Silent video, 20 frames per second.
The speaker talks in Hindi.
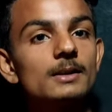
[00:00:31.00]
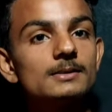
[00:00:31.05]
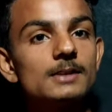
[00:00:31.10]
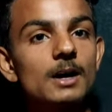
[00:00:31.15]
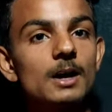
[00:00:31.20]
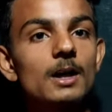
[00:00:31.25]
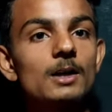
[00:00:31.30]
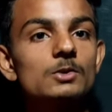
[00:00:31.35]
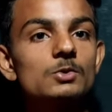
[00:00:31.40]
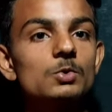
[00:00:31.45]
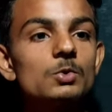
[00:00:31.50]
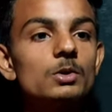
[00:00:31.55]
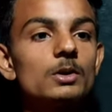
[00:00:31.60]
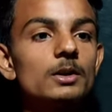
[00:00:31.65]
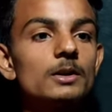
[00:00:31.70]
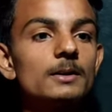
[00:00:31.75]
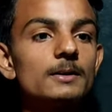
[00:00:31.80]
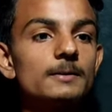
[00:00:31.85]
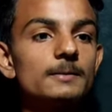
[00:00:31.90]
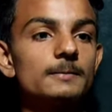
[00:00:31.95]
नजारा
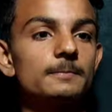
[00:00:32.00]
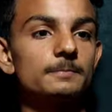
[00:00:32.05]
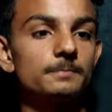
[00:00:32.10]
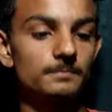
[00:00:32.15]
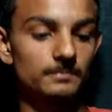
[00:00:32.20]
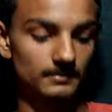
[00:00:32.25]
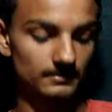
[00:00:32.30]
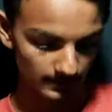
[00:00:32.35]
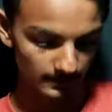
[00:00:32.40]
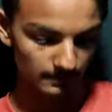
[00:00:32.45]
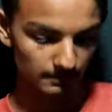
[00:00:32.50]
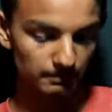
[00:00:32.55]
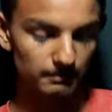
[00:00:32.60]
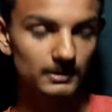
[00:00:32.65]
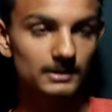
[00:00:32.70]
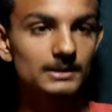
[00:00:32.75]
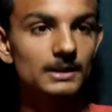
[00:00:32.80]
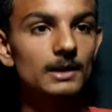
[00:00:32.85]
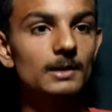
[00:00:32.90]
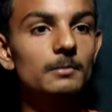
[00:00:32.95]
झूठ
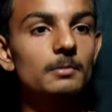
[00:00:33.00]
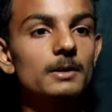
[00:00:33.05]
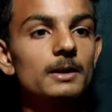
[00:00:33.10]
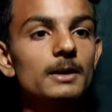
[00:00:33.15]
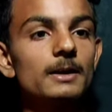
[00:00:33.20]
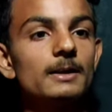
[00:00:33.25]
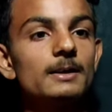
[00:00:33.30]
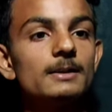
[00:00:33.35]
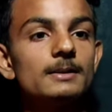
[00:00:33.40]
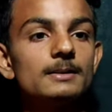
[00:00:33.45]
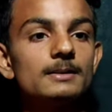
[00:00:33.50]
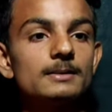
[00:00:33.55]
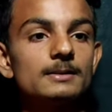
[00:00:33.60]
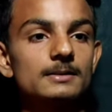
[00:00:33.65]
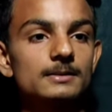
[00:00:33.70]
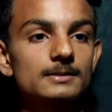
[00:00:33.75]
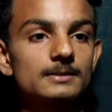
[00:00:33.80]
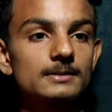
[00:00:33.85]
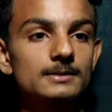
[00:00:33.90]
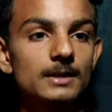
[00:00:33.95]
मतलब के
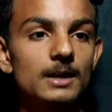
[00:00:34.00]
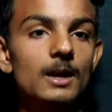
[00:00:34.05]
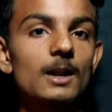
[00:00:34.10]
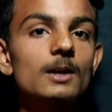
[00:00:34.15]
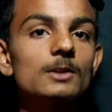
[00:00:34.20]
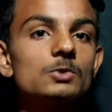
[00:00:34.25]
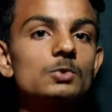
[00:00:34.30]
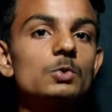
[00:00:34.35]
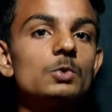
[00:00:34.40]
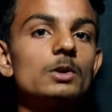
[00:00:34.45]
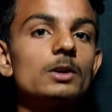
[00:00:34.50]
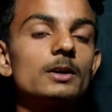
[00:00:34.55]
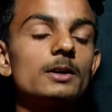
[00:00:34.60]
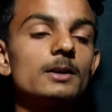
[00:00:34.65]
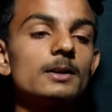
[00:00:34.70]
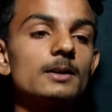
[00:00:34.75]
सारा झूठ